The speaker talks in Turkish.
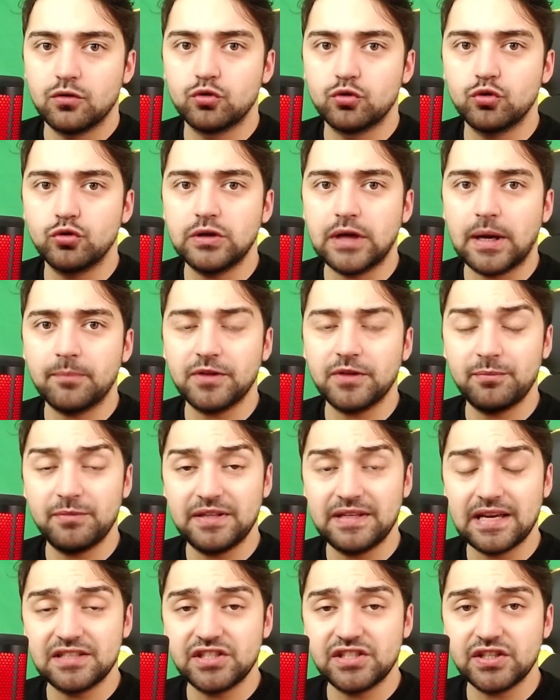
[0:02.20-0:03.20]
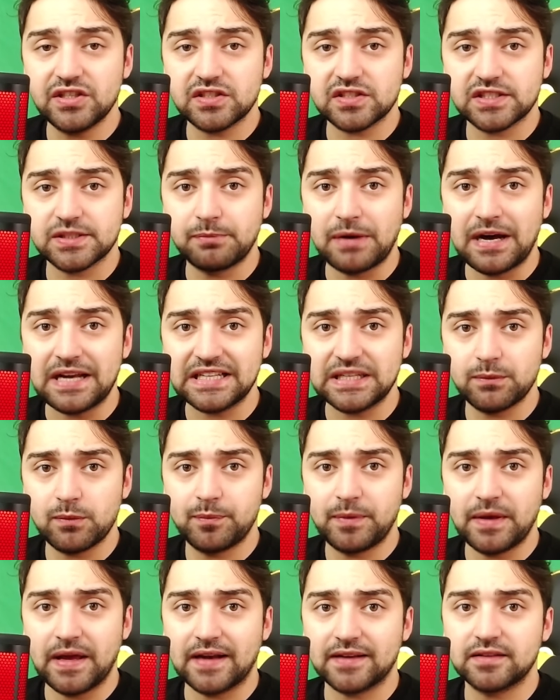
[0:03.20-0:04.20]
Rüyamda bir gece yarısı bar
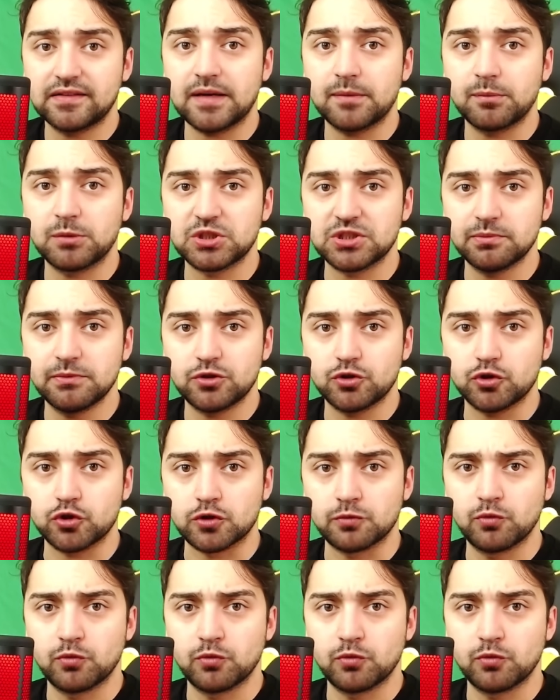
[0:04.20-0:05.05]
gibi bir yerde tek başıma içiyorum.